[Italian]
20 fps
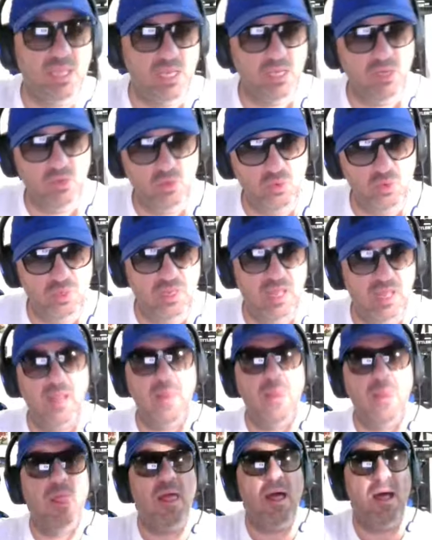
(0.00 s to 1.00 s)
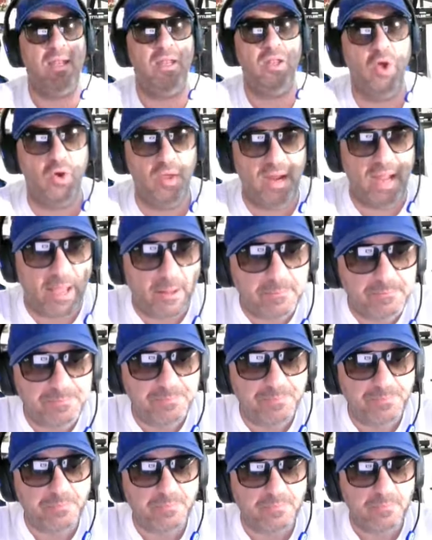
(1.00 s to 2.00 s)
il nulla.
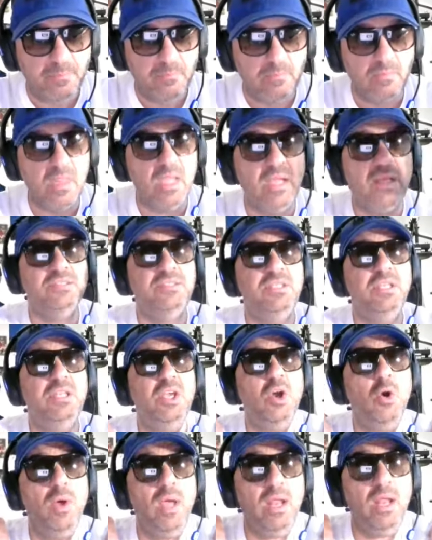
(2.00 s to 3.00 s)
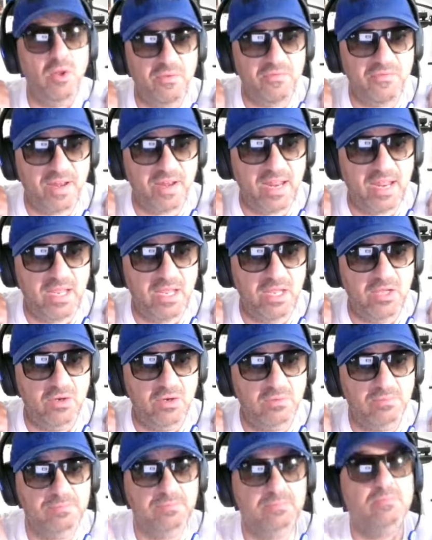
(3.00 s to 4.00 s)
Allora ti dico quello e farei
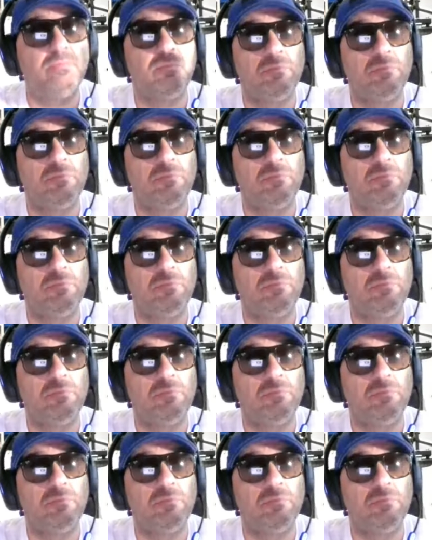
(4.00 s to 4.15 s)
io.